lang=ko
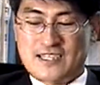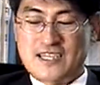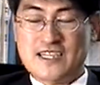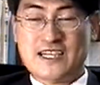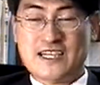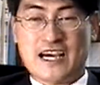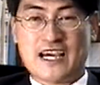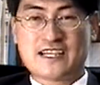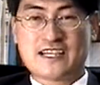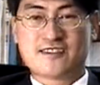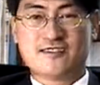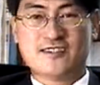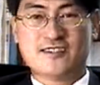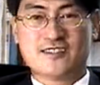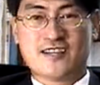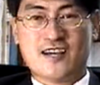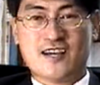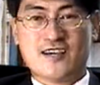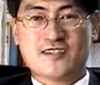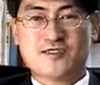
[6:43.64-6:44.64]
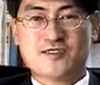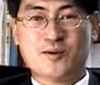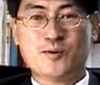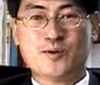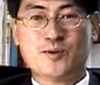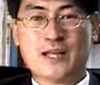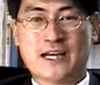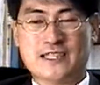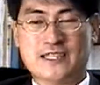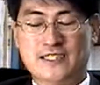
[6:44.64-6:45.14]
이 장에서는
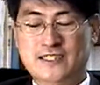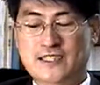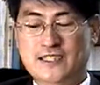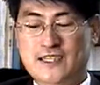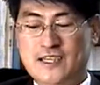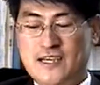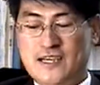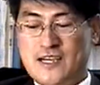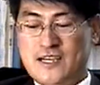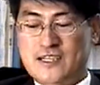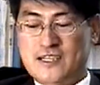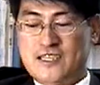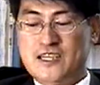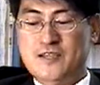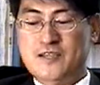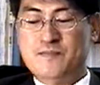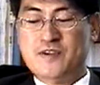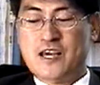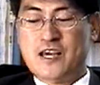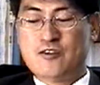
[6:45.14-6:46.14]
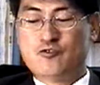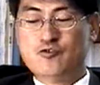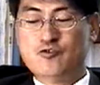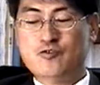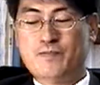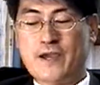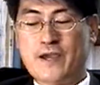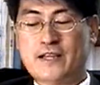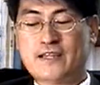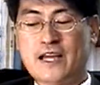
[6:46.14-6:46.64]
서로 다른 임의의
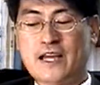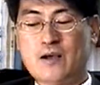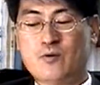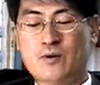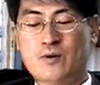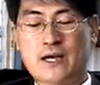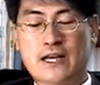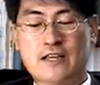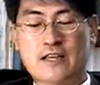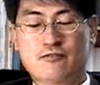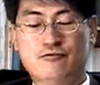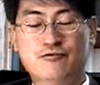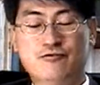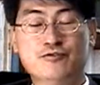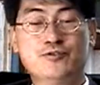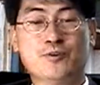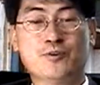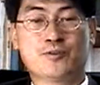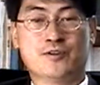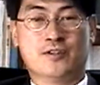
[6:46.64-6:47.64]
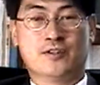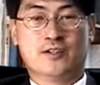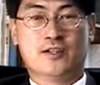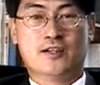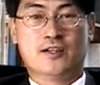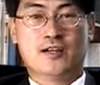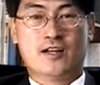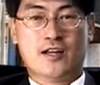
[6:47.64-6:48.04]
두 벡터 공간의 구조를